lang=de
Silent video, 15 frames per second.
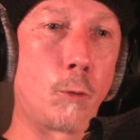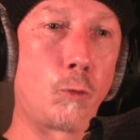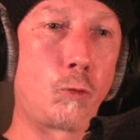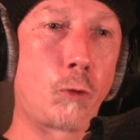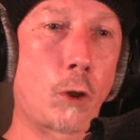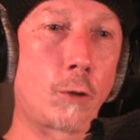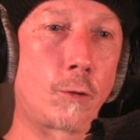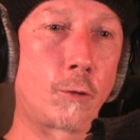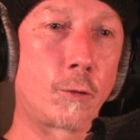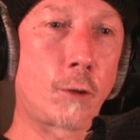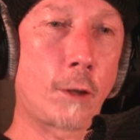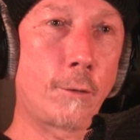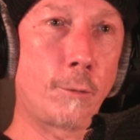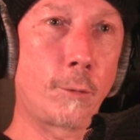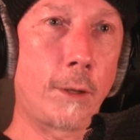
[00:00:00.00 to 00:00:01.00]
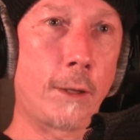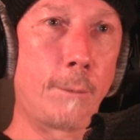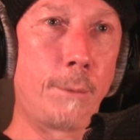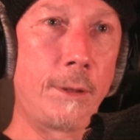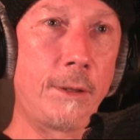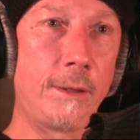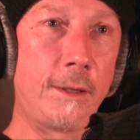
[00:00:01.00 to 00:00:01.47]
Das kannst du gerne
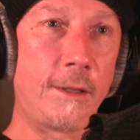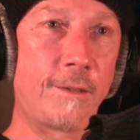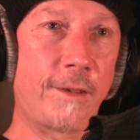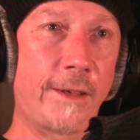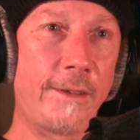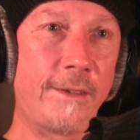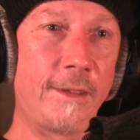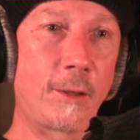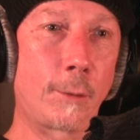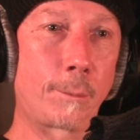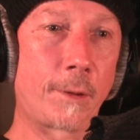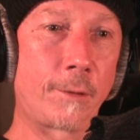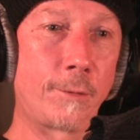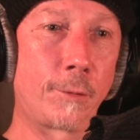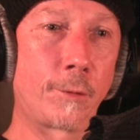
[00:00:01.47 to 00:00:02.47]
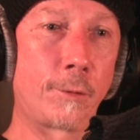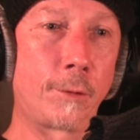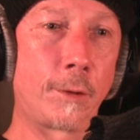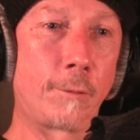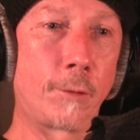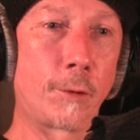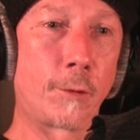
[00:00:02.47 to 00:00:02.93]
bitten. Ich weiß nicht, ob das
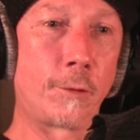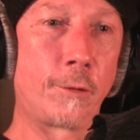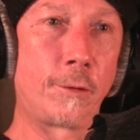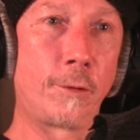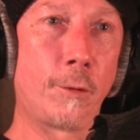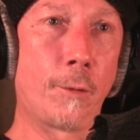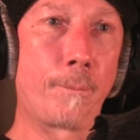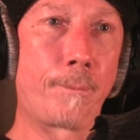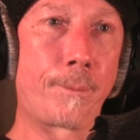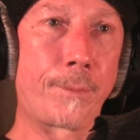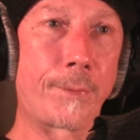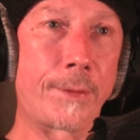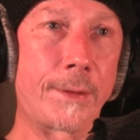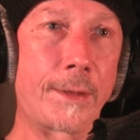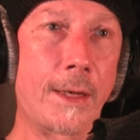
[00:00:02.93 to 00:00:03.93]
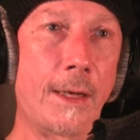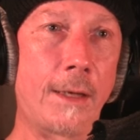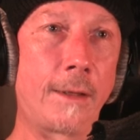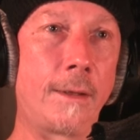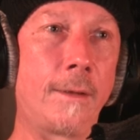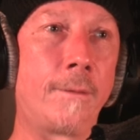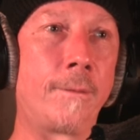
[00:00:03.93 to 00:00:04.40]
funktionieren wird. So, dann.